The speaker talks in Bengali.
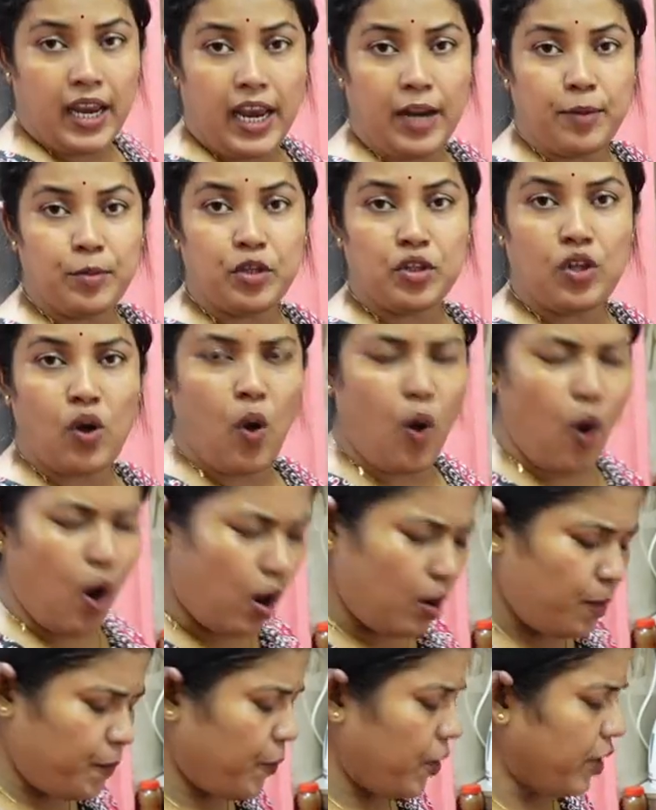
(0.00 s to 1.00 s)
এর মধ্যে
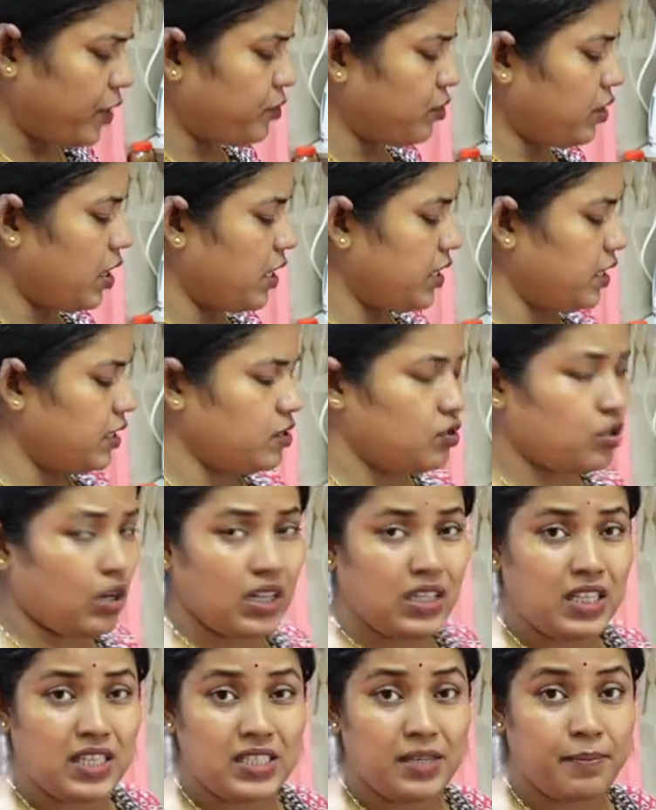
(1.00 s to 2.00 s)
অল্প একটুখানি
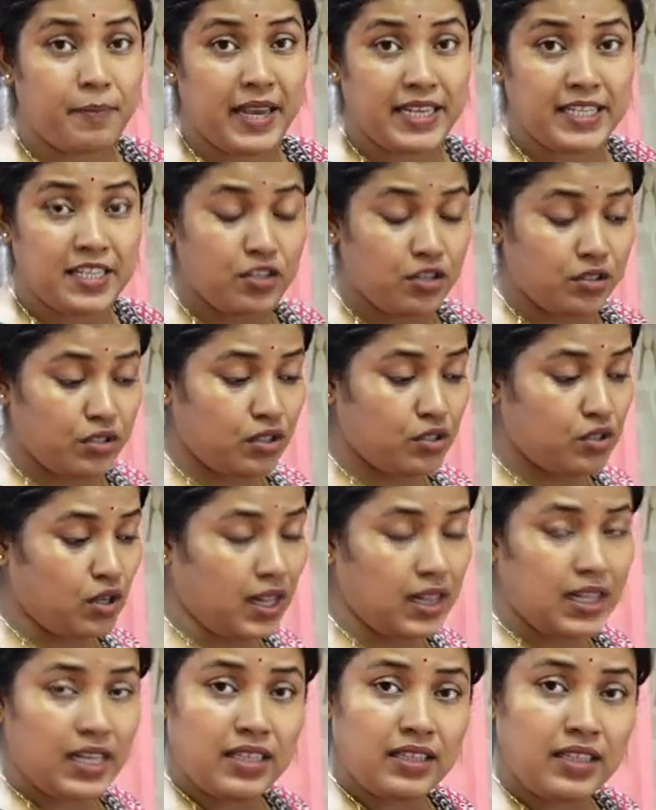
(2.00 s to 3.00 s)
জল দিয়েছি বেশি যদি
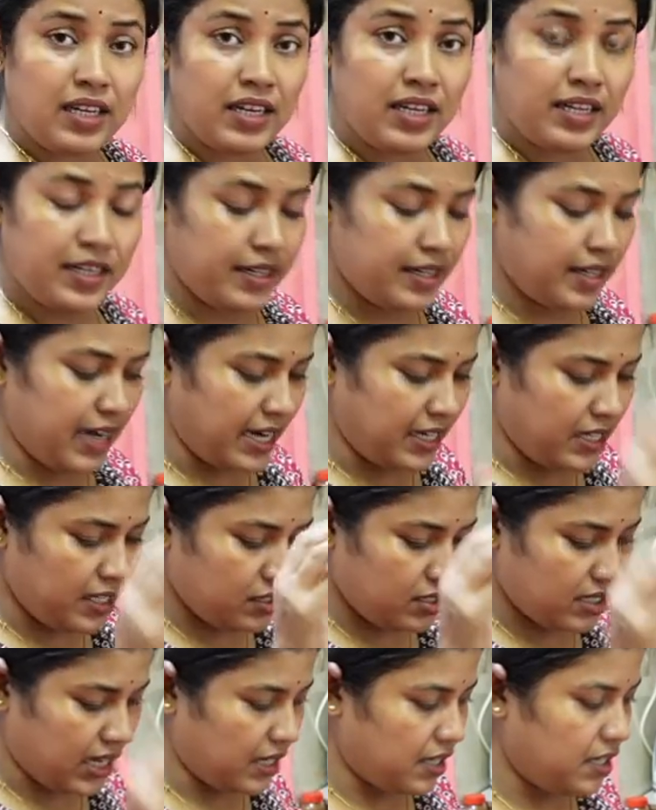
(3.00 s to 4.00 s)
জল দেন তাহলে রানিং
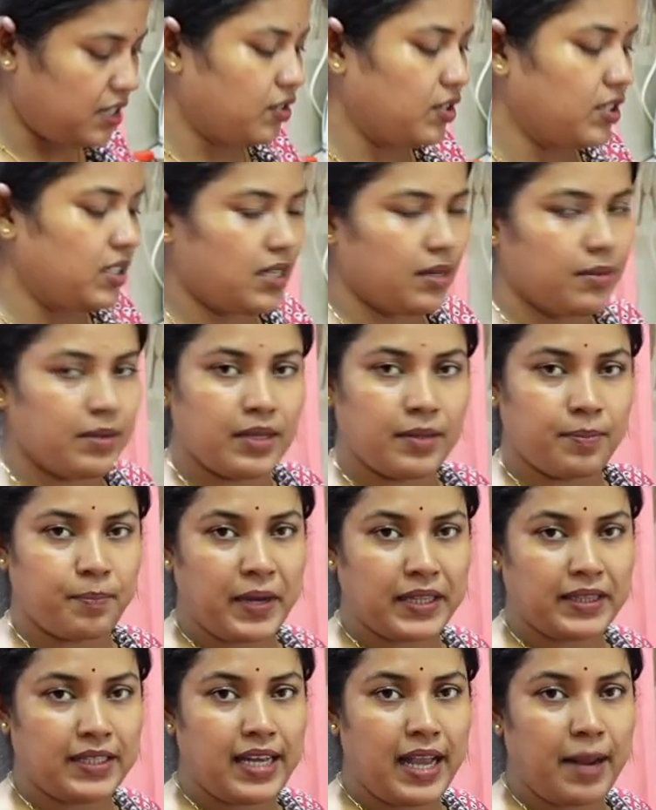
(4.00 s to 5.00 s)
চাটনি হয়ে যাবে
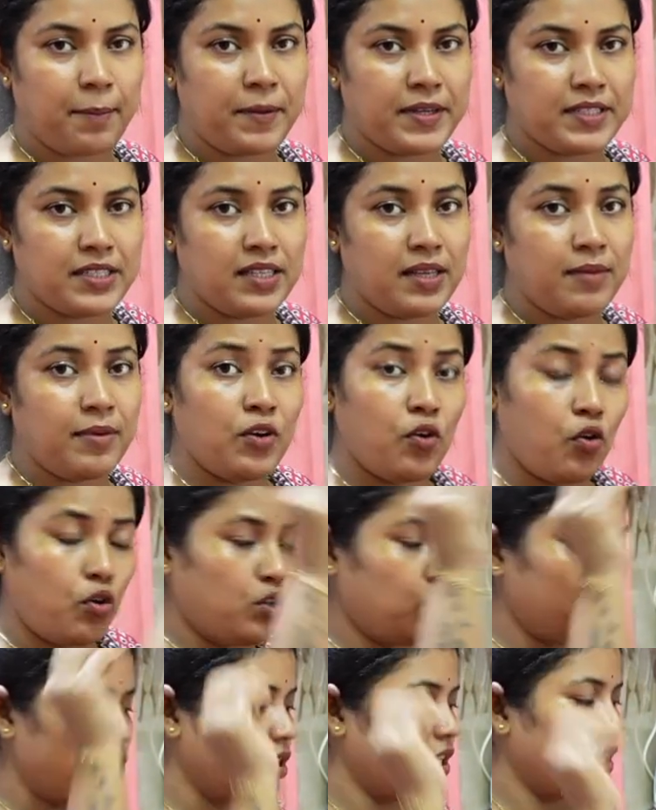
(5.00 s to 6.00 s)
পাতের এক পাশে দেবেন
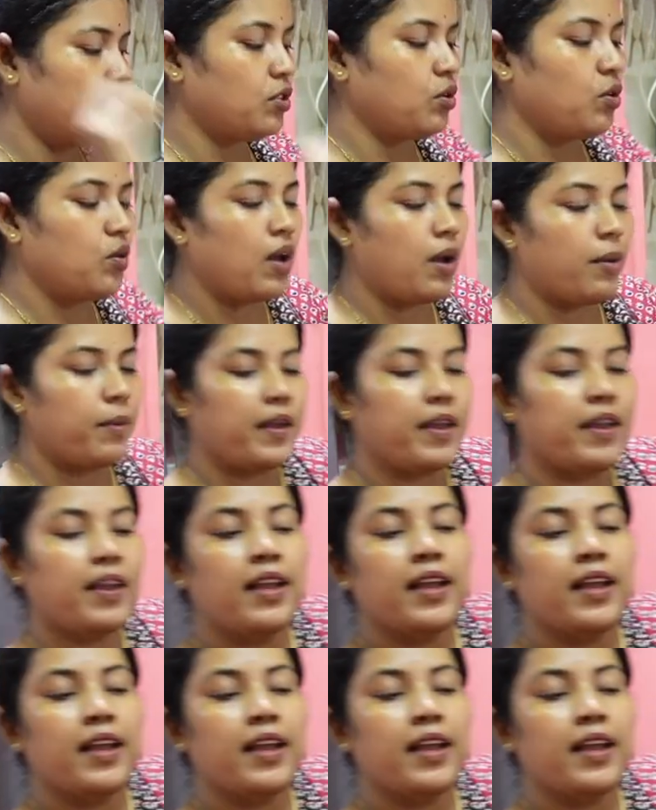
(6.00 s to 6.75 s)
অন্য দিকে দৌড়াবে